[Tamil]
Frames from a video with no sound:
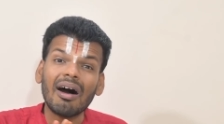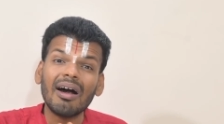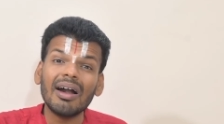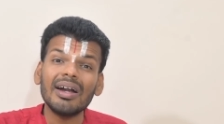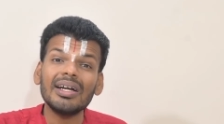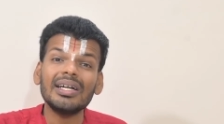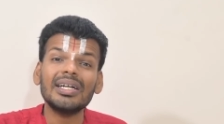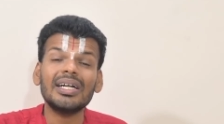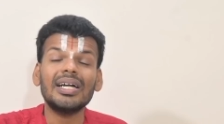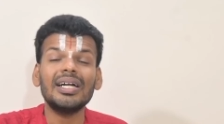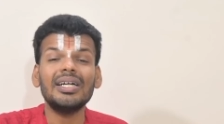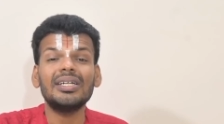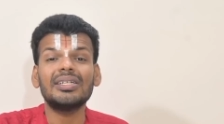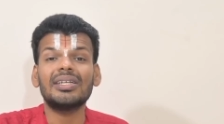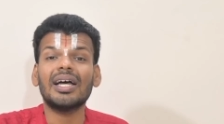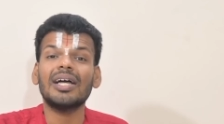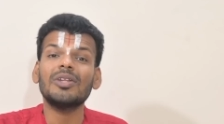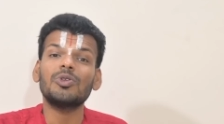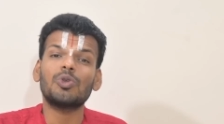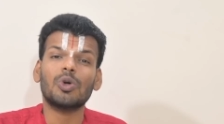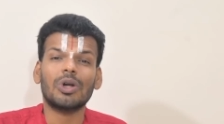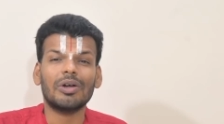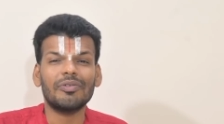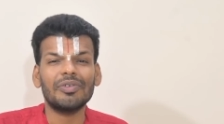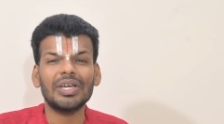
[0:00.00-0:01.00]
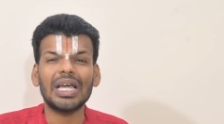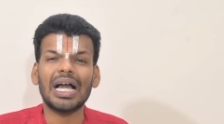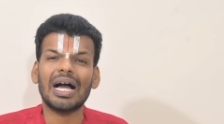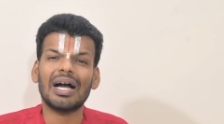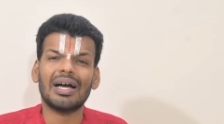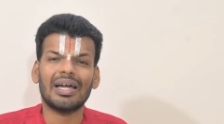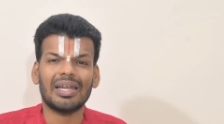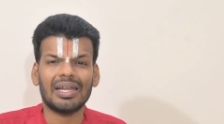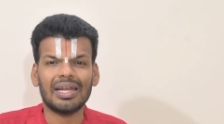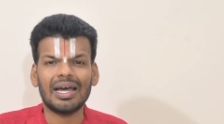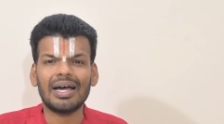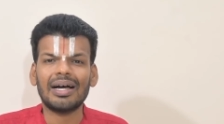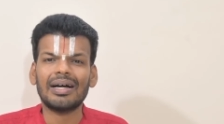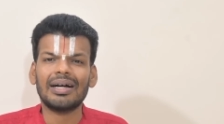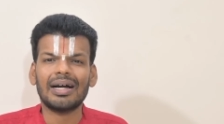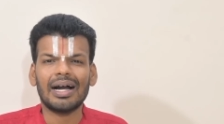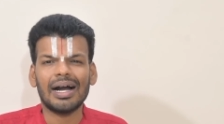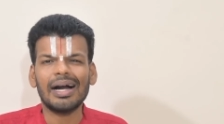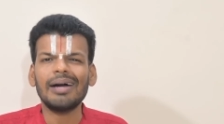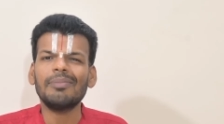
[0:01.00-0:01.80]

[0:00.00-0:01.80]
ஆண்கள் தான் துறவியாகலாம்